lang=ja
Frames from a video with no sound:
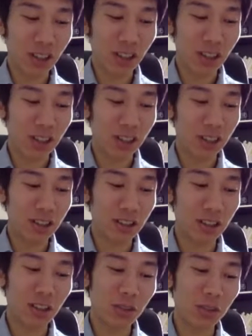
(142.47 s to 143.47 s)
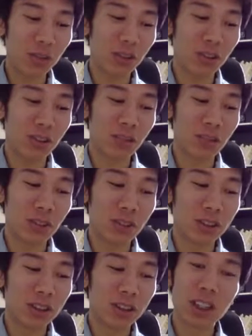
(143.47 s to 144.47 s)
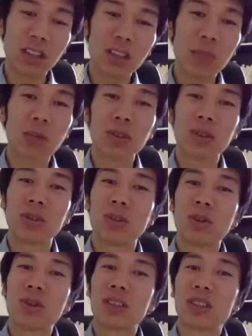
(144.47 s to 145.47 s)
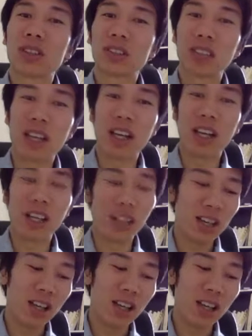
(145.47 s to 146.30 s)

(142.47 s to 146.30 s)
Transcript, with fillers: はい、なんですけれども、はい、まあ、実際はもうちょっと泥臭くて、